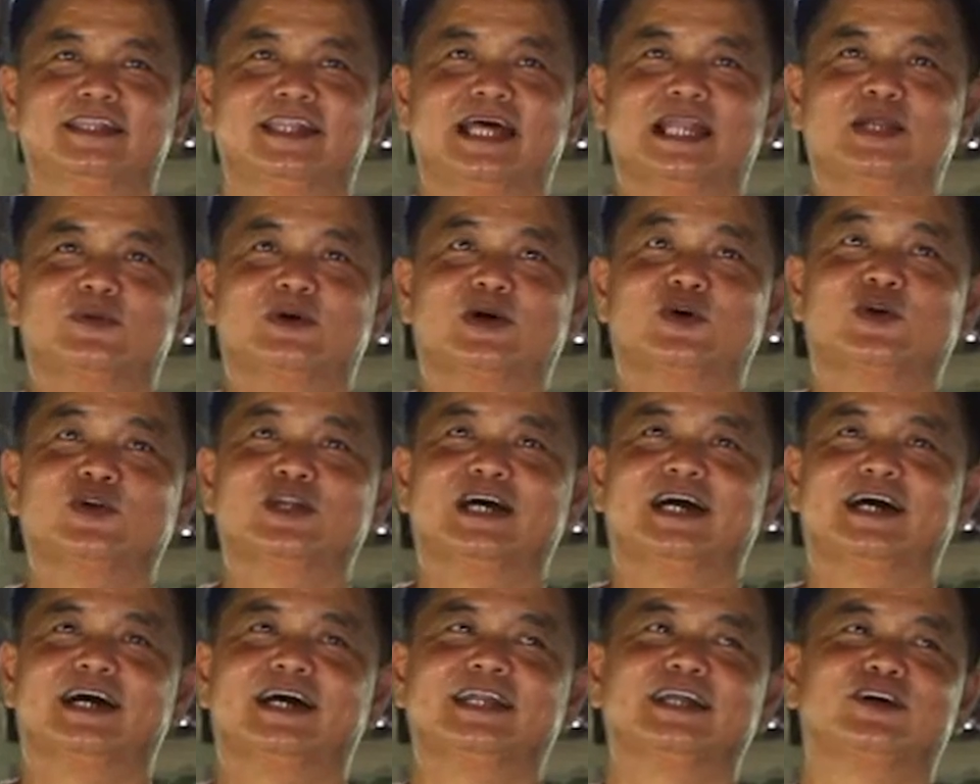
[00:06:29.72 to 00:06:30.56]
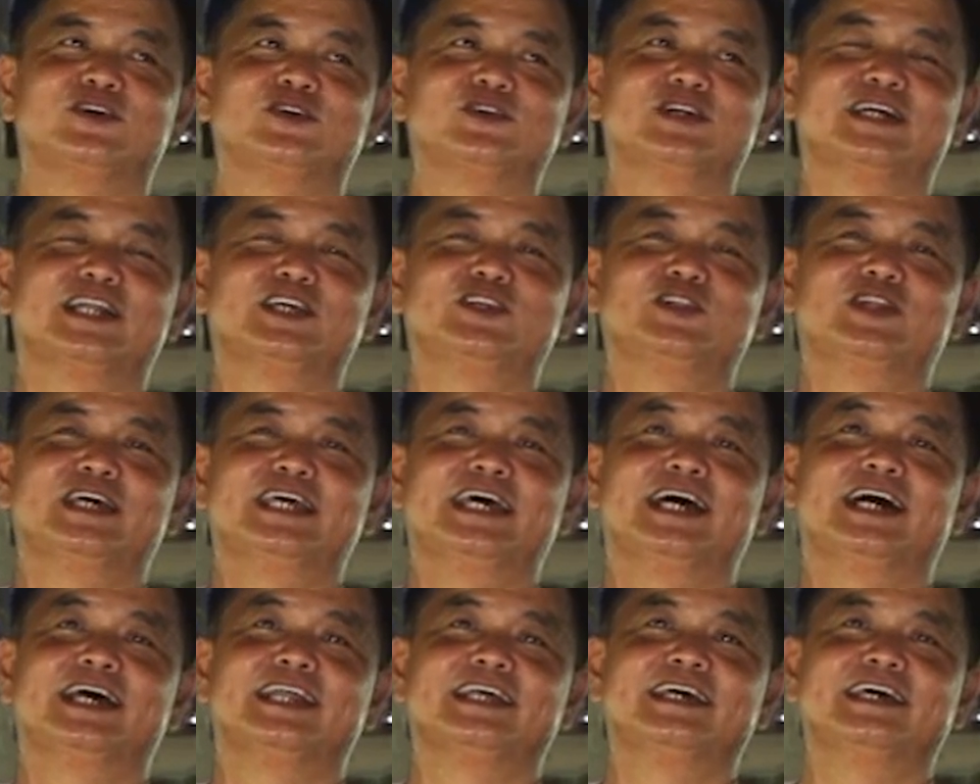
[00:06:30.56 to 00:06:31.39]
Dalawang unang anak ko na rin
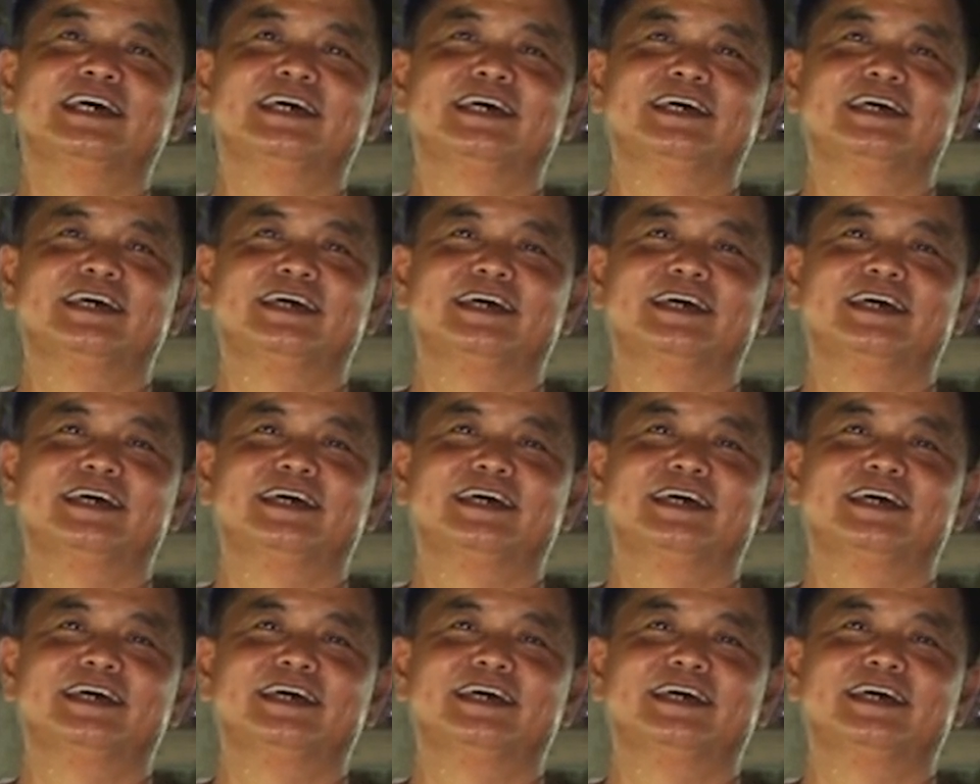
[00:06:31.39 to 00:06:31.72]
nayari.